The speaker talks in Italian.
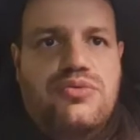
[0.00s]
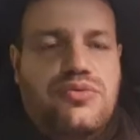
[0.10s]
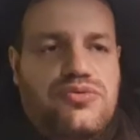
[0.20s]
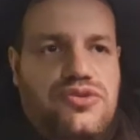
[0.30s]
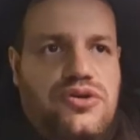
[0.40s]
un
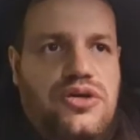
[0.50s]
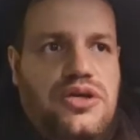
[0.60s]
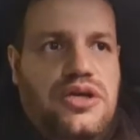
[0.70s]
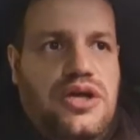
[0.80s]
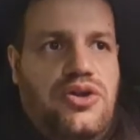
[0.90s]
uso
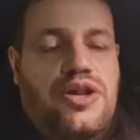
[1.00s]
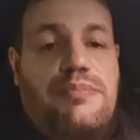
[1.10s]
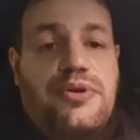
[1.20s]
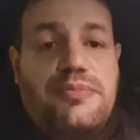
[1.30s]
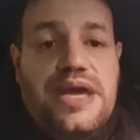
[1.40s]
non
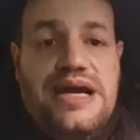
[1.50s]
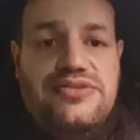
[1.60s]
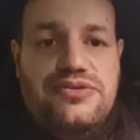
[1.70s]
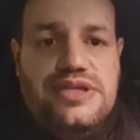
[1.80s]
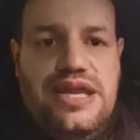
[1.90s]

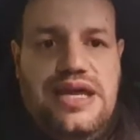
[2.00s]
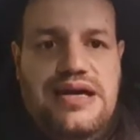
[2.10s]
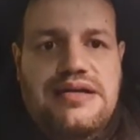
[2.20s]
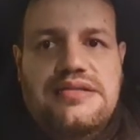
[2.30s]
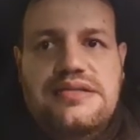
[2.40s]
appropriato
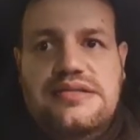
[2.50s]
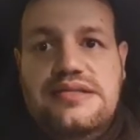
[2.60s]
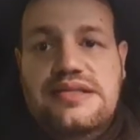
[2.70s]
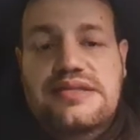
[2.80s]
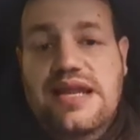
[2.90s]
della, eh,
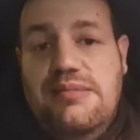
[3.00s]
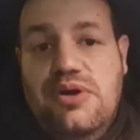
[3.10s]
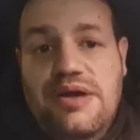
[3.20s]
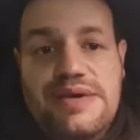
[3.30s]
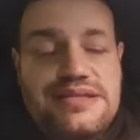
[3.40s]

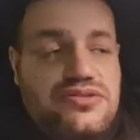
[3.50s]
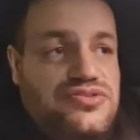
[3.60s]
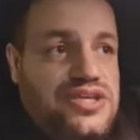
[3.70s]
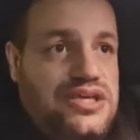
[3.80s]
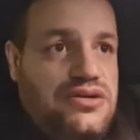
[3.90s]
dell'abbonamento
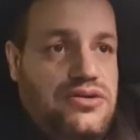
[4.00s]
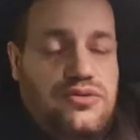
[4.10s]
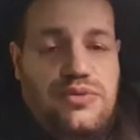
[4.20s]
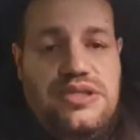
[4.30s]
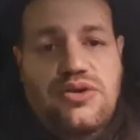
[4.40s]
singolo.
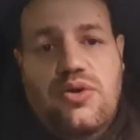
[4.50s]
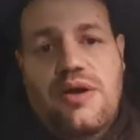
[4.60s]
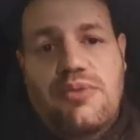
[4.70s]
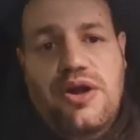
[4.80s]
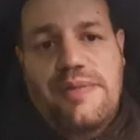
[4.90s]
Quindi con un
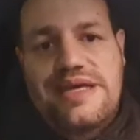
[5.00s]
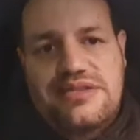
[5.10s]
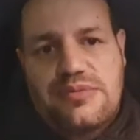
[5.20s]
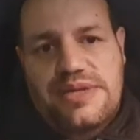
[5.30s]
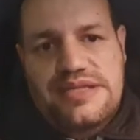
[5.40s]

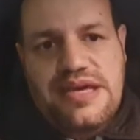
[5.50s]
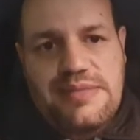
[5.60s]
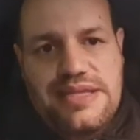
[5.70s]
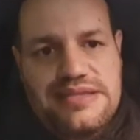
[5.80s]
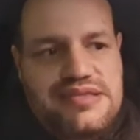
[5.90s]
abbonamento
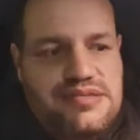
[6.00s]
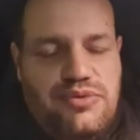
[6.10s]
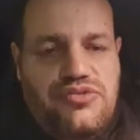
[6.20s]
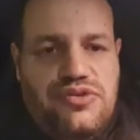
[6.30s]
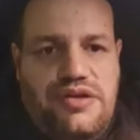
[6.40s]
praticamente si
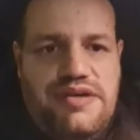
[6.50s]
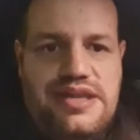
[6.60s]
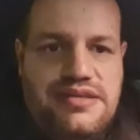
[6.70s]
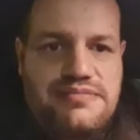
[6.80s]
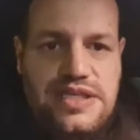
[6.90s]
possono
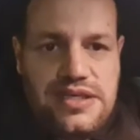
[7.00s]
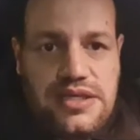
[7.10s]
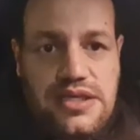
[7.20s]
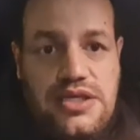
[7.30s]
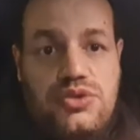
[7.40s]
avere
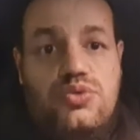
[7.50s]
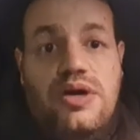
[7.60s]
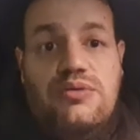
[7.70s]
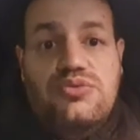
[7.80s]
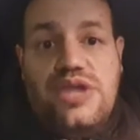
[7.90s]

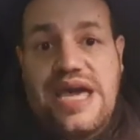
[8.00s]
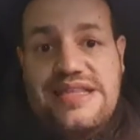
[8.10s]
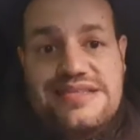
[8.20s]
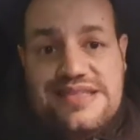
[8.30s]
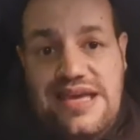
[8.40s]
due
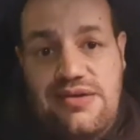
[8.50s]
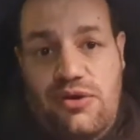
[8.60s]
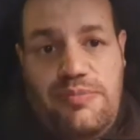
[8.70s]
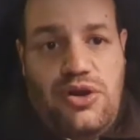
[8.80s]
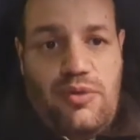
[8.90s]
utenze
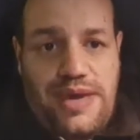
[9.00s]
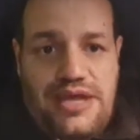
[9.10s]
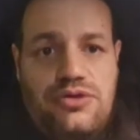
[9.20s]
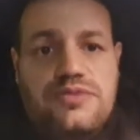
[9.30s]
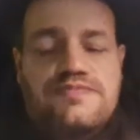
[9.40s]
o
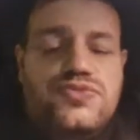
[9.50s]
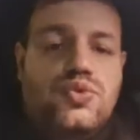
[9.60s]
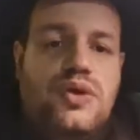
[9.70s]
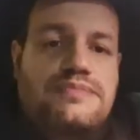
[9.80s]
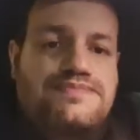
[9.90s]
perlomeno
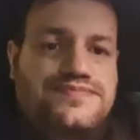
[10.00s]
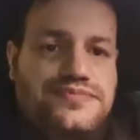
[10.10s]
due